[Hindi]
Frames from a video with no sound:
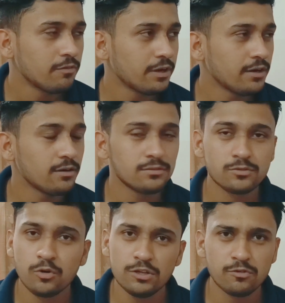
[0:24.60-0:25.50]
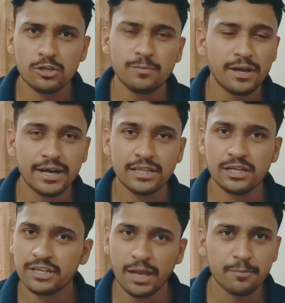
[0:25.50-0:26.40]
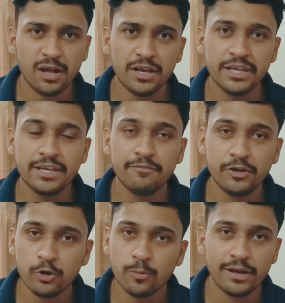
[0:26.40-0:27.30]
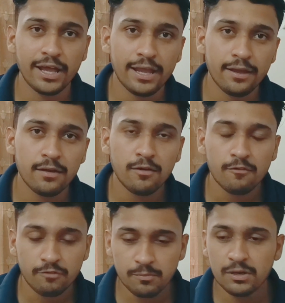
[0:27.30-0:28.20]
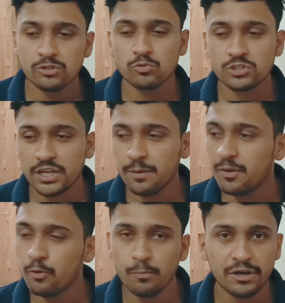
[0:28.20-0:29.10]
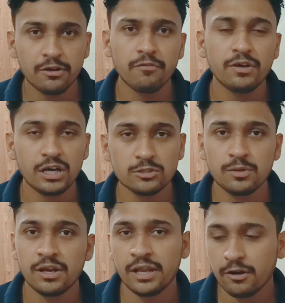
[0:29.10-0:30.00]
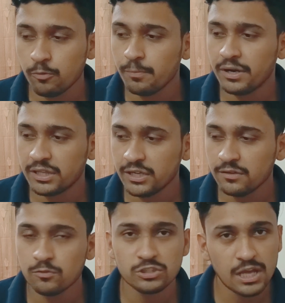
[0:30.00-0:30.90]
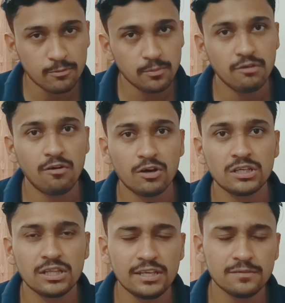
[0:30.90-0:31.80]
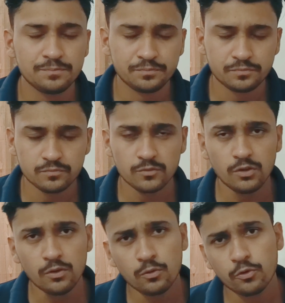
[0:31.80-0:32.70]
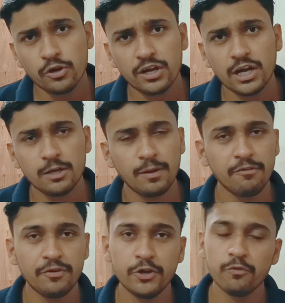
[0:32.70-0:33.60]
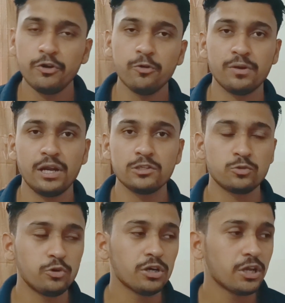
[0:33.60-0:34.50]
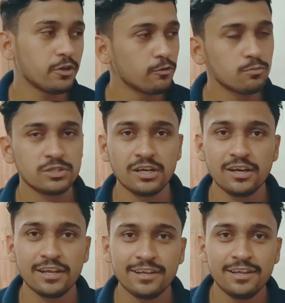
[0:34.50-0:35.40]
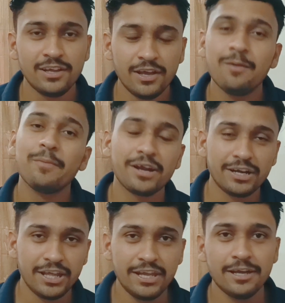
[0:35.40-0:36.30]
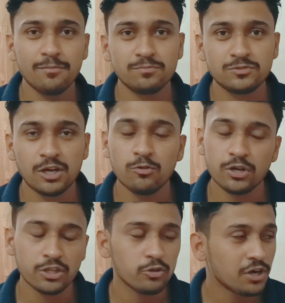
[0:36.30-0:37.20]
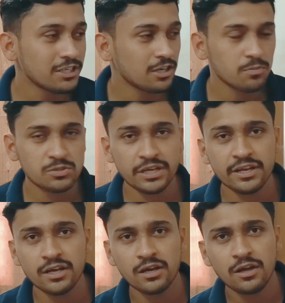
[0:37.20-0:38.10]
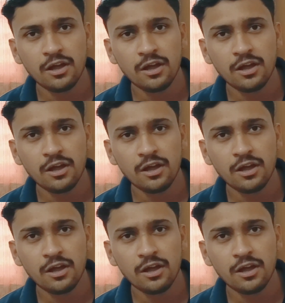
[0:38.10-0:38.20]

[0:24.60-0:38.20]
फिर कॉलेज वॉलेज में आ गए इतना टाइम रहा नहीं कि वीडियो बनाएं फिर मैंने सोचा कि मेरे रूममेट ने भी कहा जो मेरे नए रूममेट थे उनसे आपको मिलवाऊंगा जल्दी उन्होंने कहा कि भाई वीडियो वीडियो बनाना शुरू कर दे यूट्यूब चैनल है मैंने कहा ठीक है अब चालू करते हैं तो भाई अब से ना